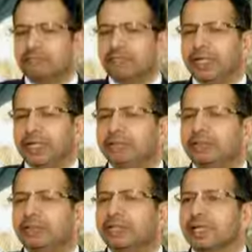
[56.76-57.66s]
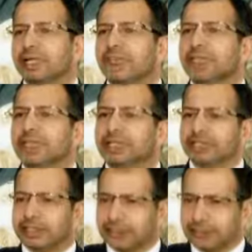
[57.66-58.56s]
من حق كل طرف
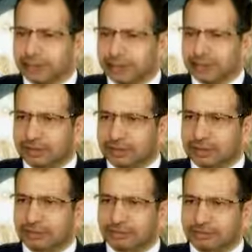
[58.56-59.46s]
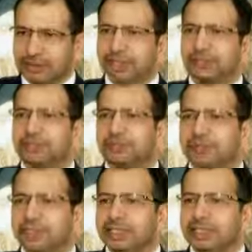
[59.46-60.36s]
يشكك في
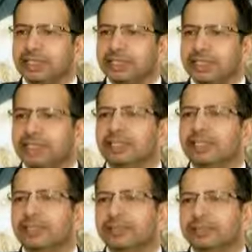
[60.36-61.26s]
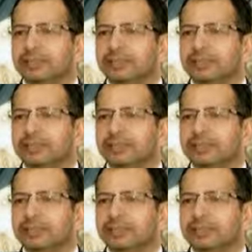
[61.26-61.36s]
التصويت أن يطلب